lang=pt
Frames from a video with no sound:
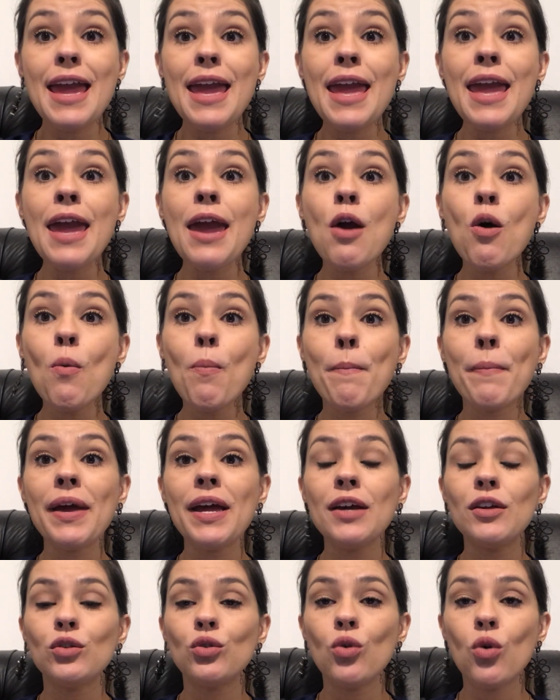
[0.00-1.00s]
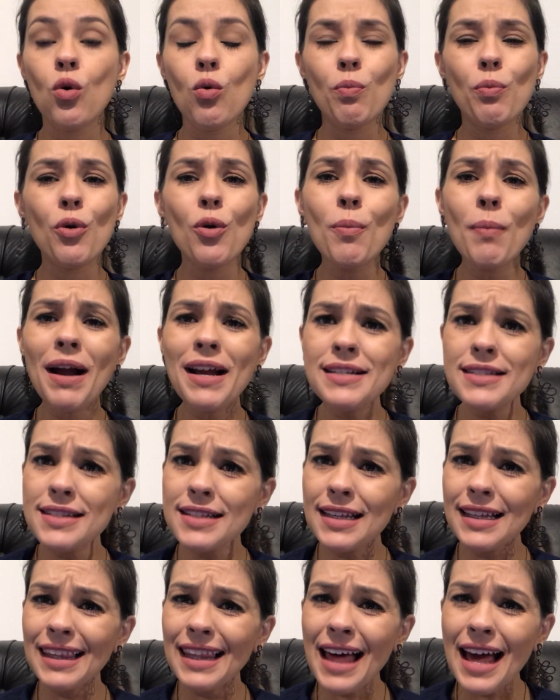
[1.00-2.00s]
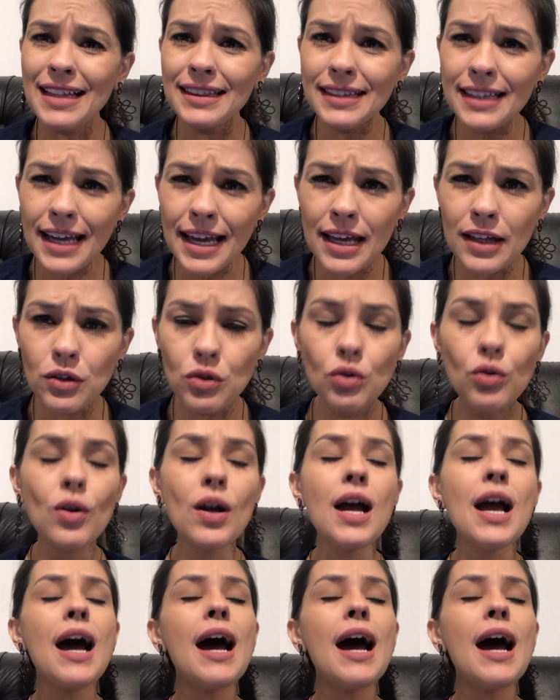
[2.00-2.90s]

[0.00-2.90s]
Eu perdoo, por mais que lá dentro